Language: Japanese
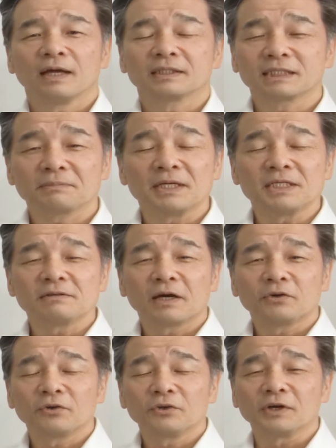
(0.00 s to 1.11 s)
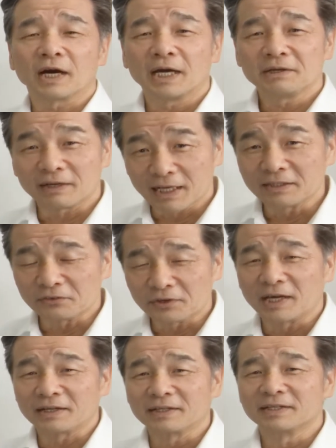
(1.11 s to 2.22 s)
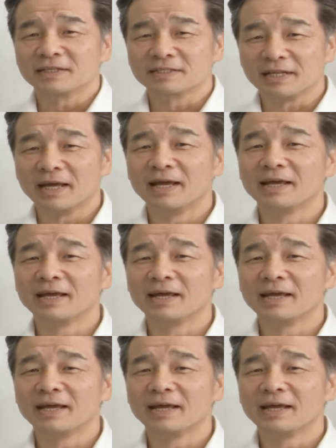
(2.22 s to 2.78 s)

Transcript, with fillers: えただまあ勢いよいよい帰りはなんとやらですね